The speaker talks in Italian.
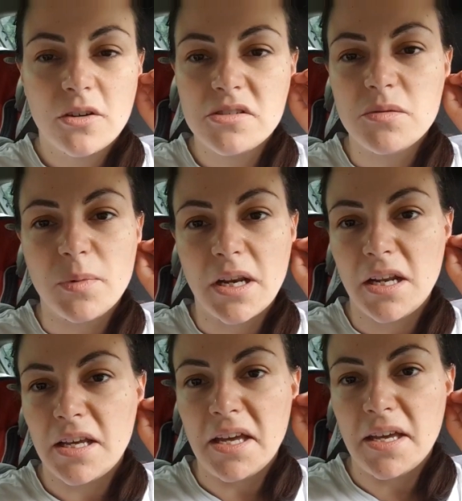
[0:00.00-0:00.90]
così per
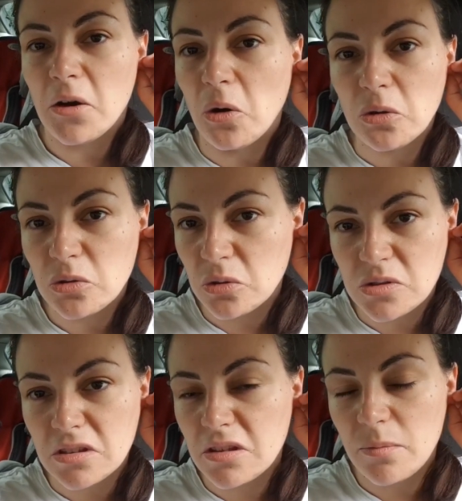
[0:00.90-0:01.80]
le 8,
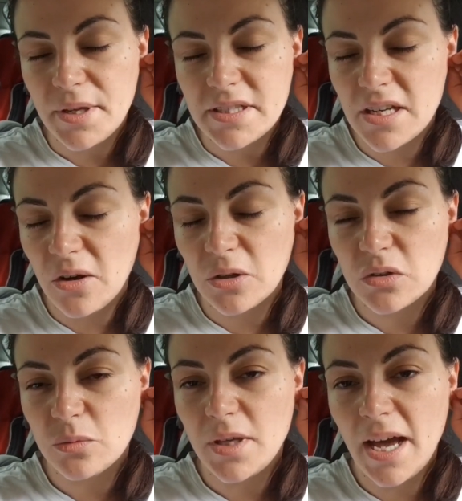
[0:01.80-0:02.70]
7 e mezza,
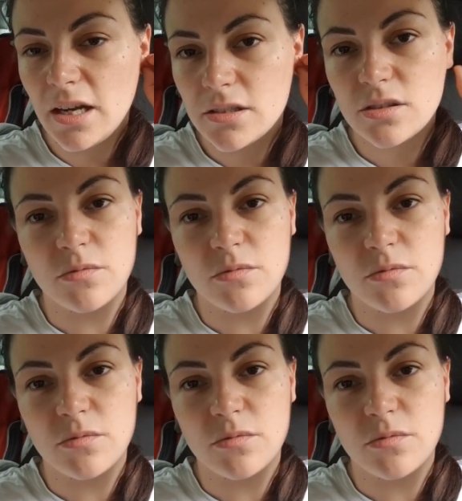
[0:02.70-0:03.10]
8 mi alzo,